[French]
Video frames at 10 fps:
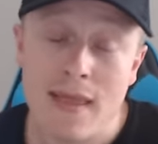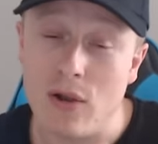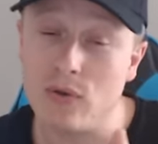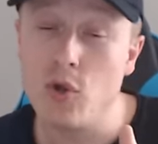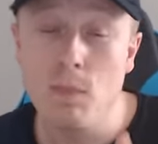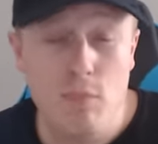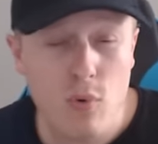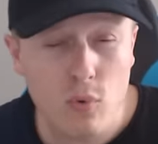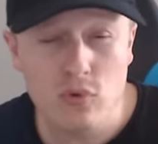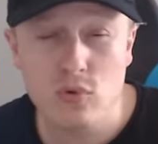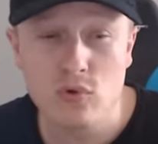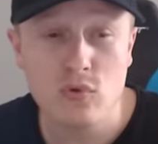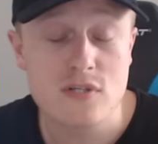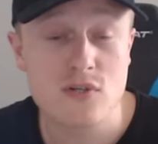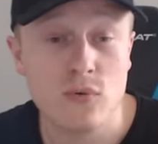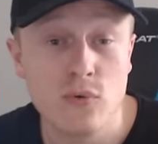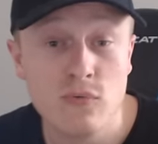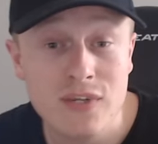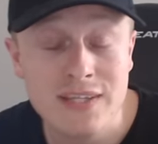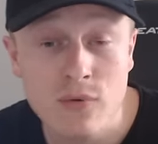Alors il y a eu beaucoup de retours sur nos
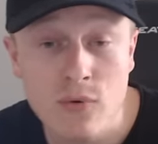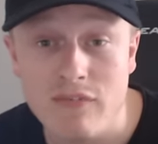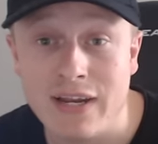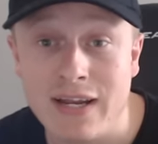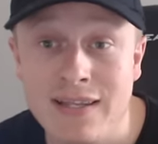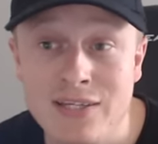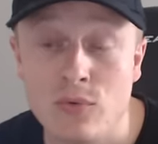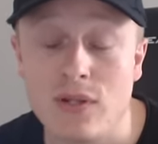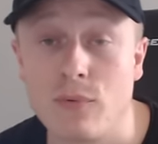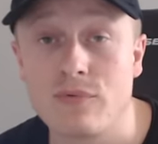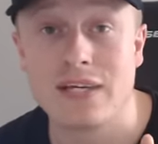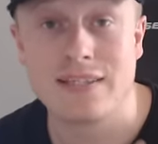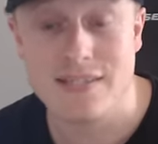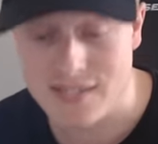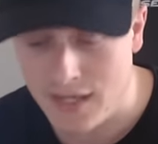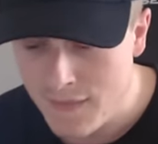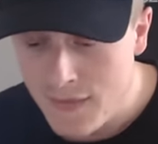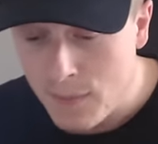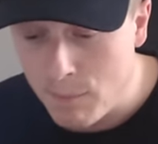vidéos avec les liens, on a constaté ça.